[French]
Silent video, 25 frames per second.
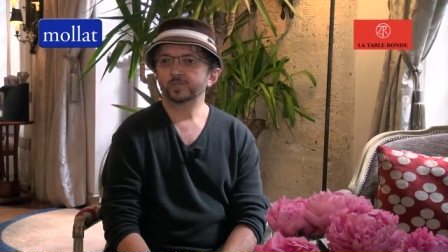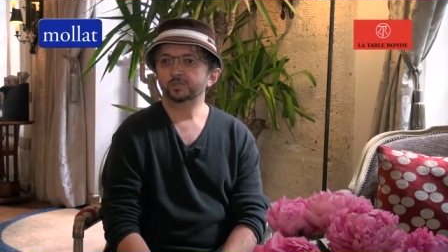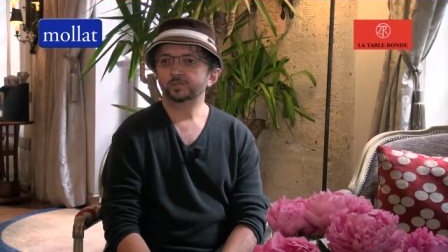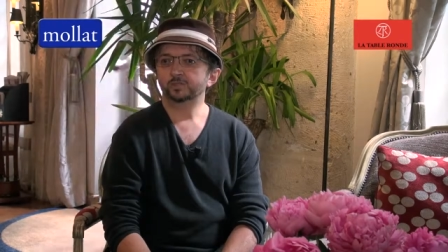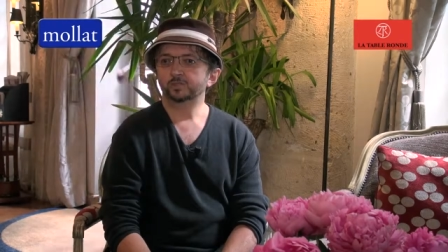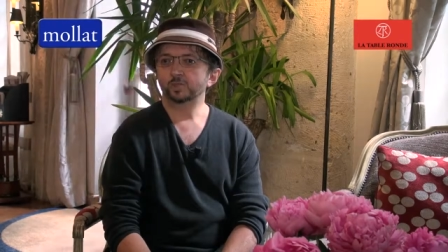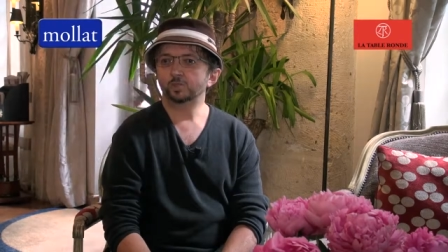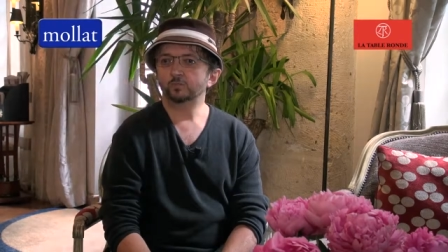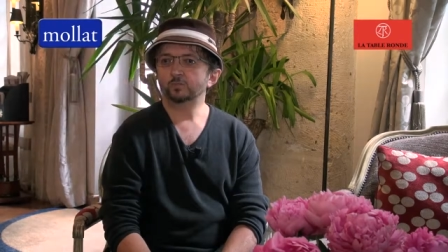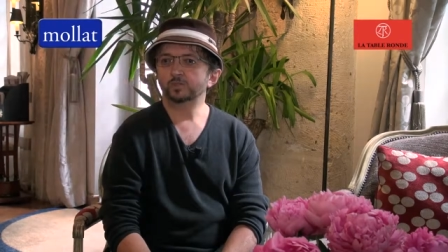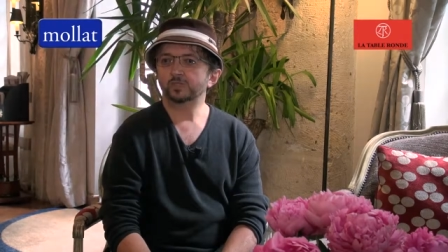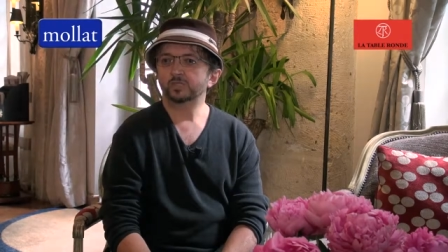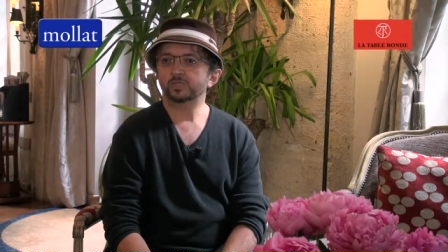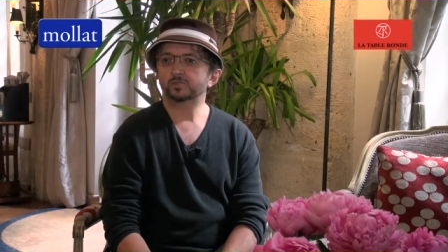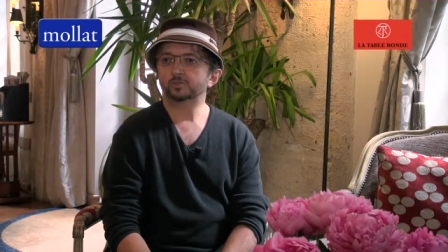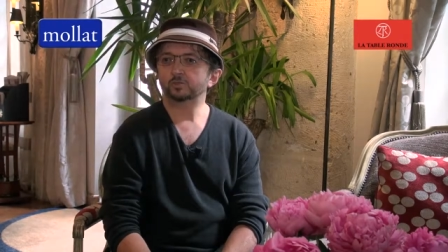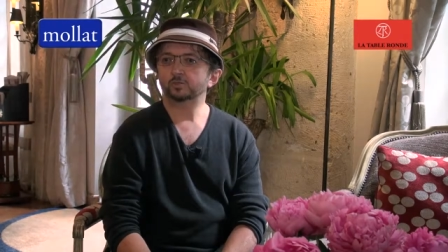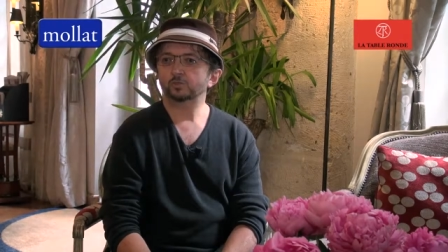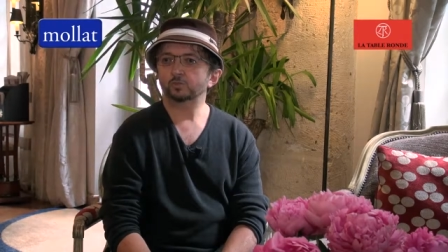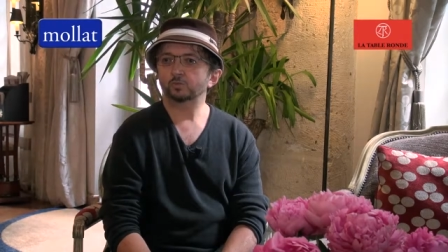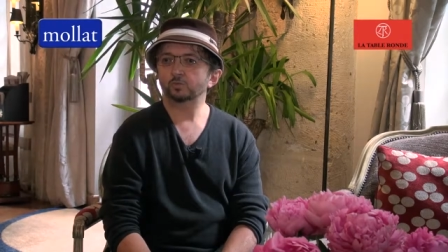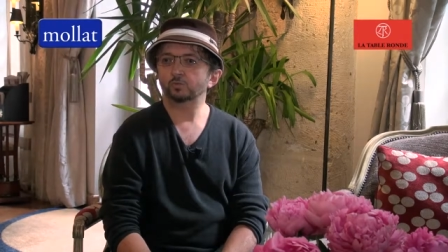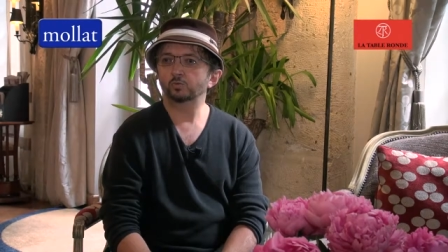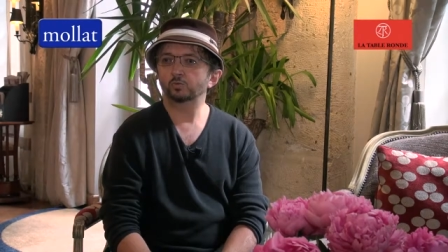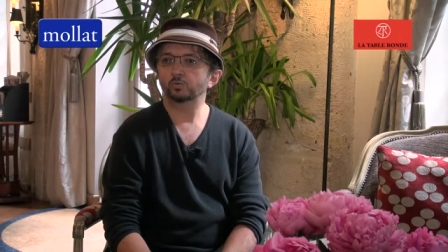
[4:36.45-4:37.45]
celui qui se
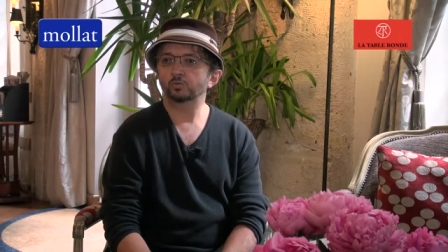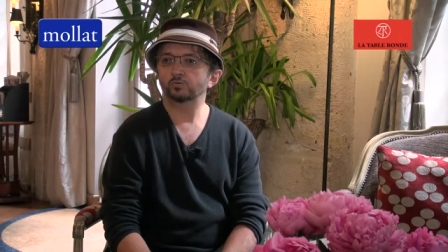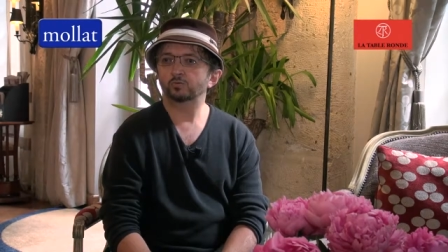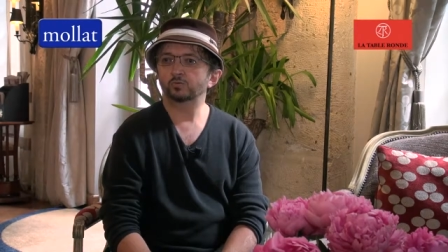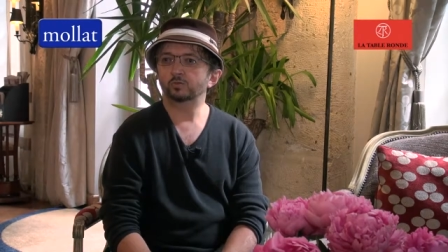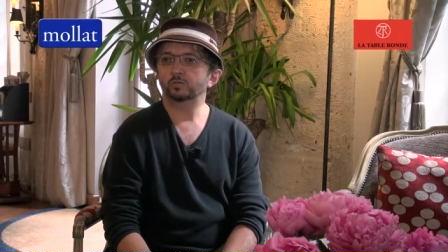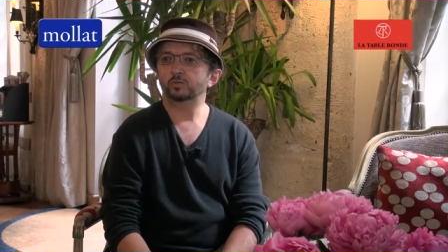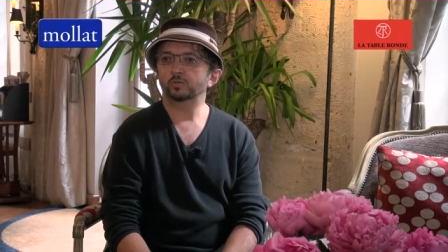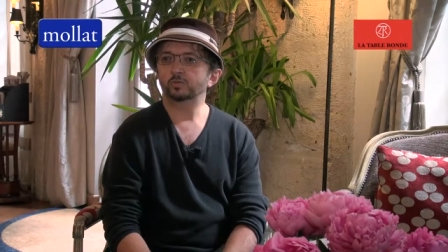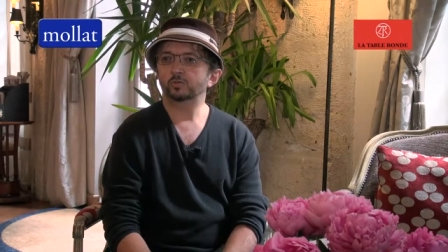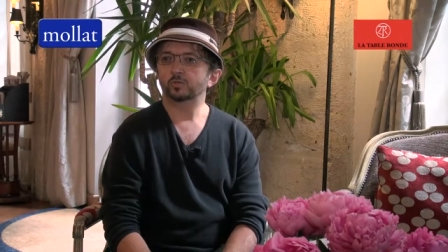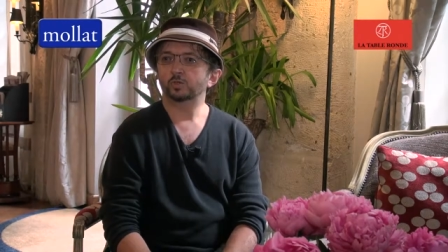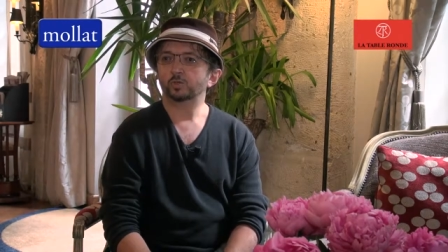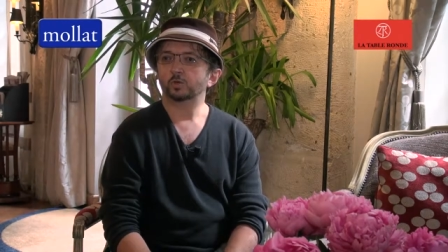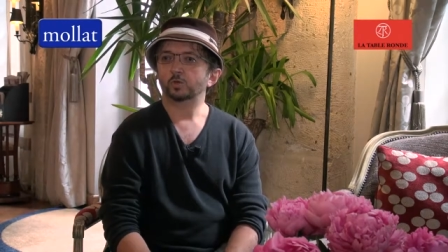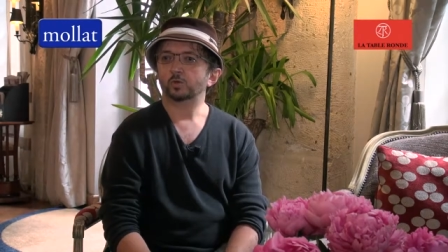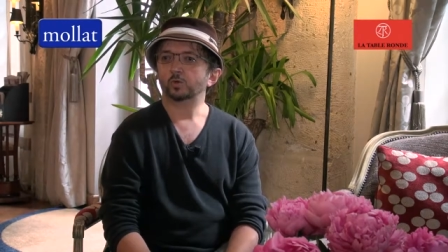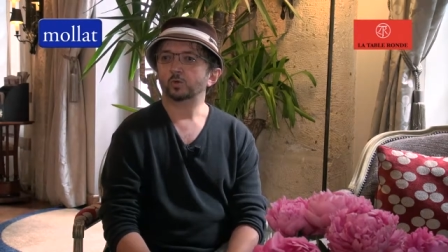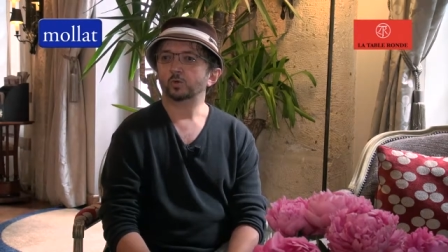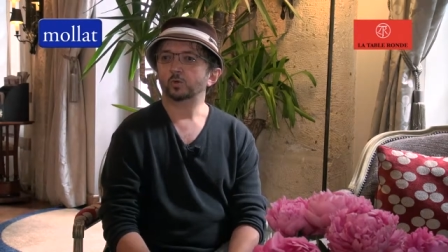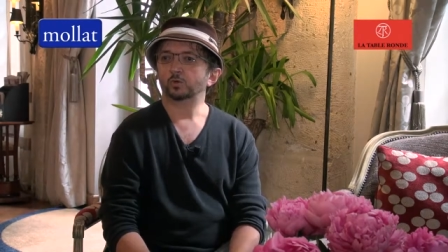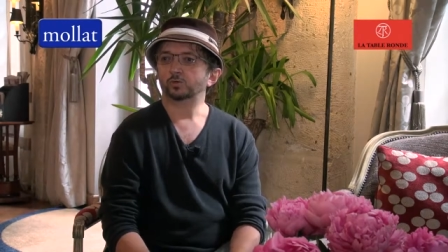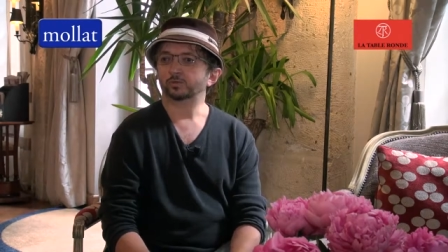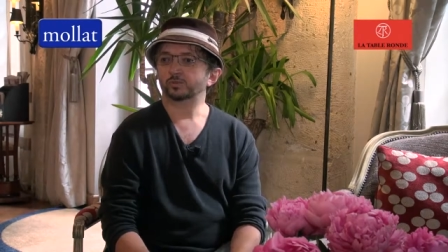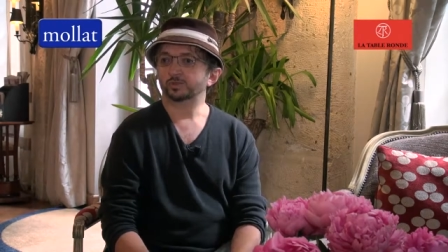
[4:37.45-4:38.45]
trouve
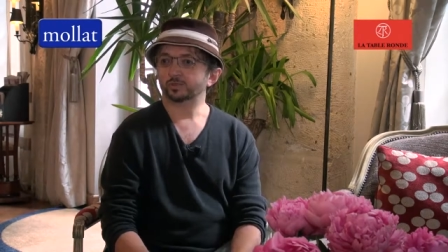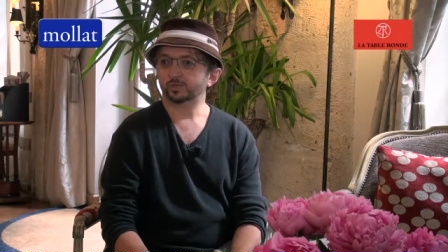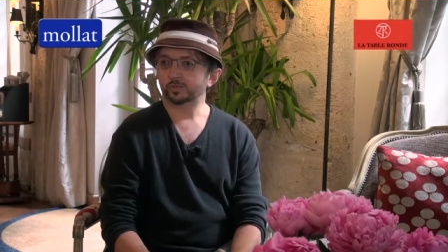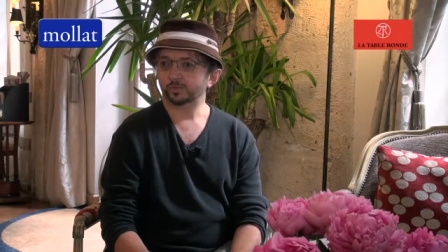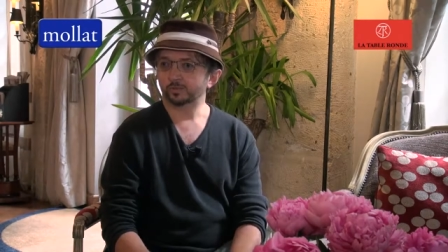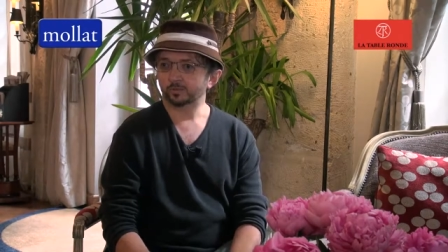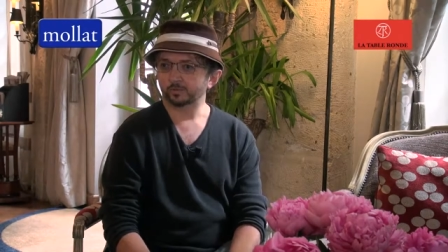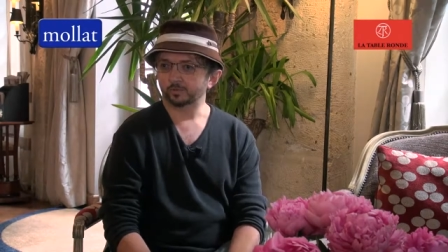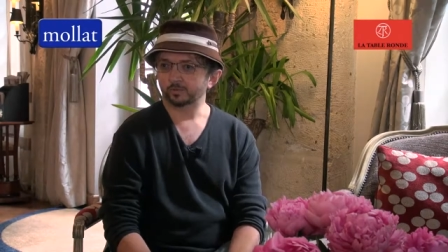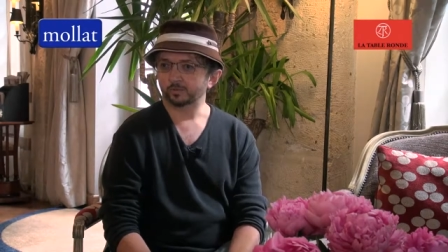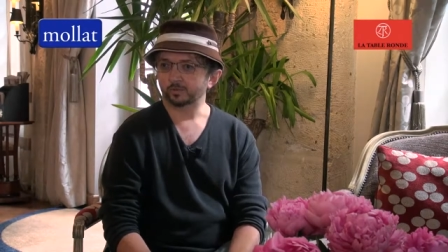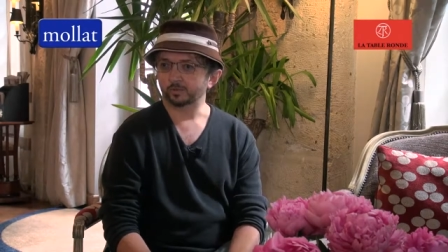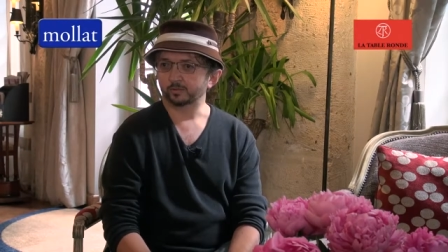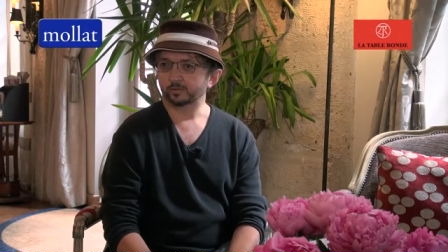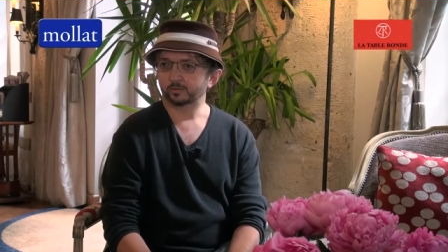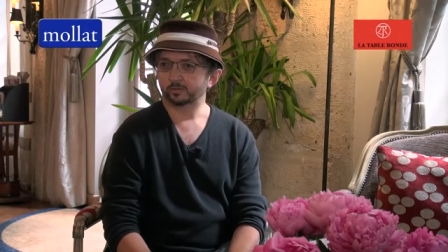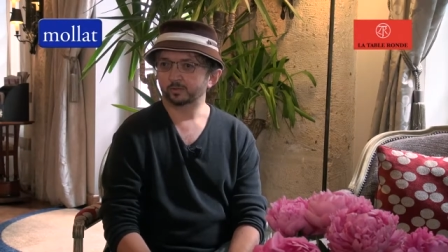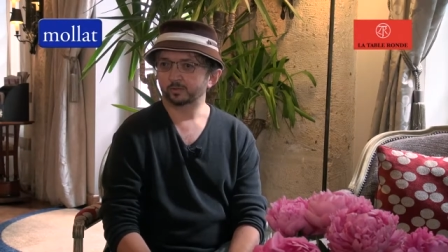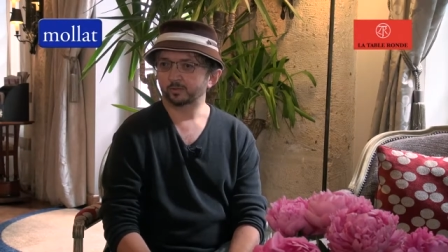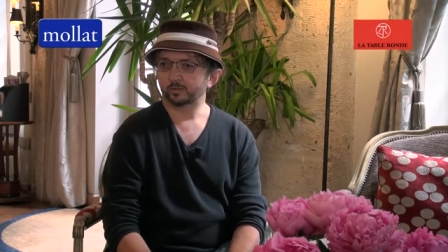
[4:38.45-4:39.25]
au centre